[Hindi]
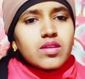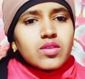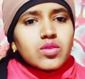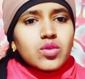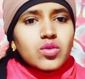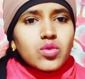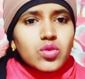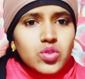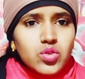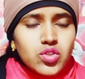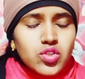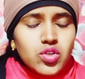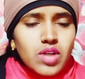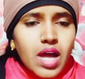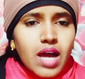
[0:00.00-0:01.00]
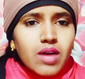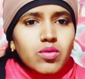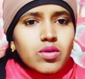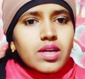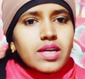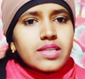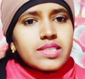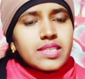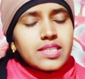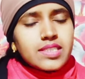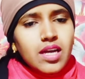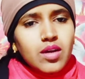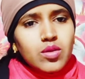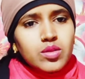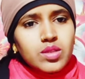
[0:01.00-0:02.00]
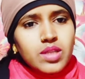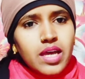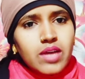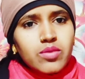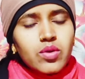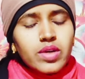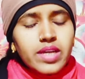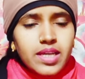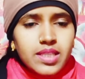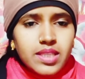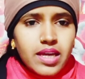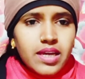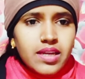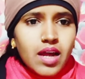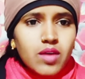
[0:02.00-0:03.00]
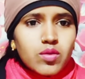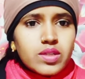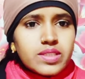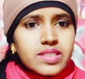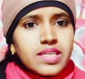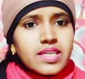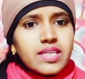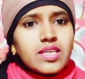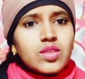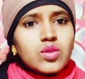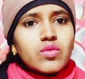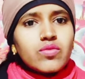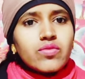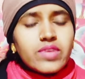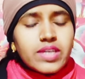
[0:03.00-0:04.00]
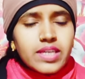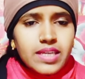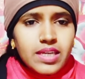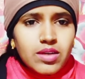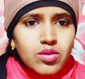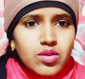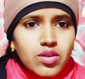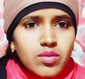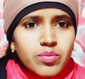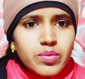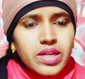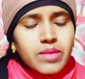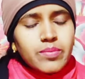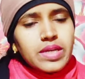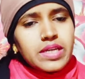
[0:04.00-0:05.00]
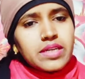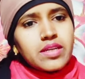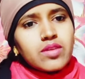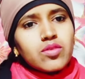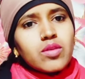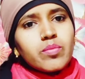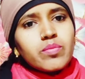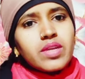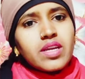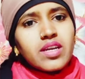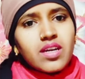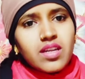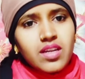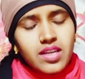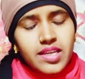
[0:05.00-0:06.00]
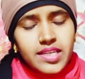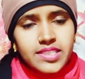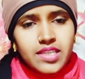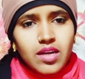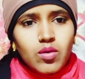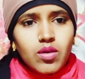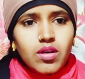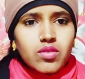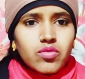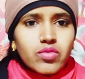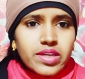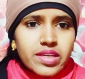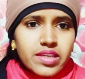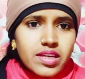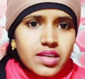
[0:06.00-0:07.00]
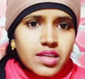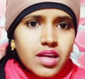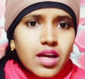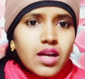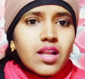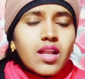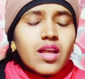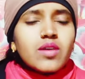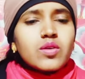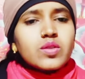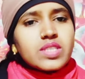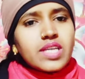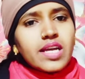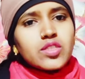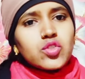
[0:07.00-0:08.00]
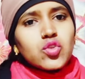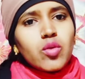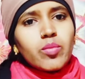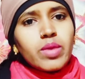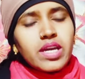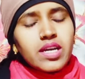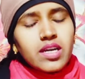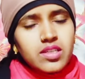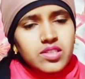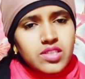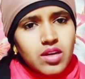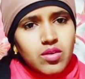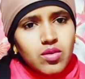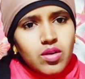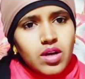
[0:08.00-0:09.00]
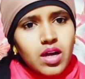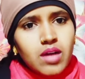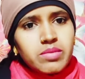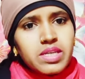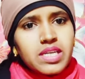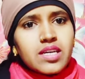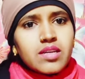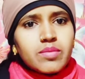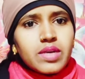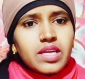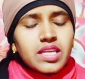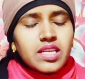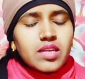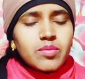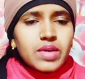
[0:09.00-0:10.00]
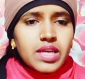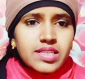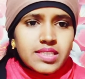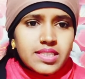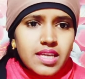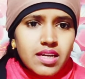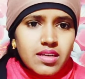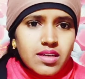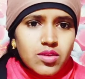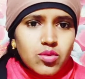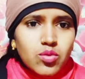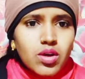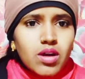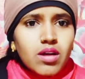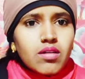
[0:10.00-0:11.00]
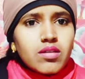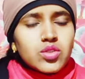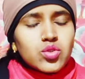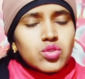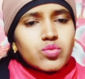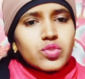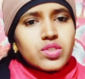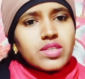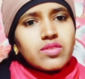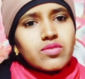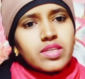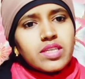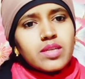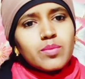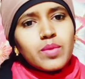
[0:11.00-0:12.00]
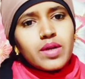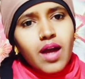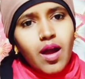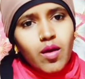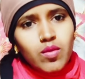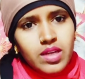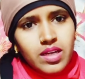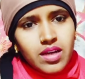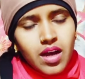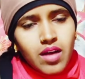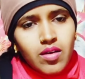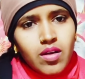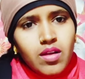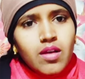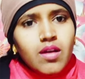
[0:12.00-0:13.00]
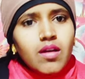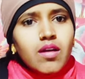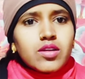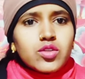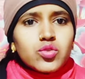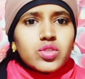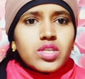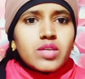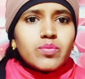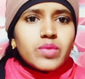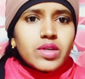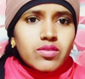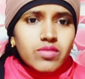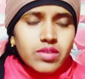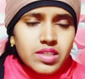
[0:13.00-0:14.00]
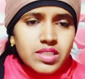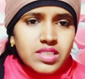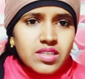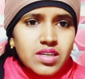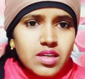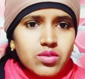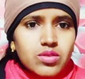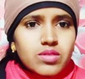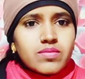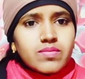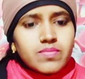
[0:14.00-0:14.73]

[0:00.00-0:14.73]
तो दोस्तों जो राहुल का जीजा होता है वो कहता है राहुल से कि तुम विक्की को मेरे बेटे को अपने घर ले जाओ और वहीं रखना उसका जो भी खर्चा होगा मैं हर महीने भेज दिया करूँगा और तुम उसे वहीं पढ़ाओ लिखाओ और उसकी परवरिश करो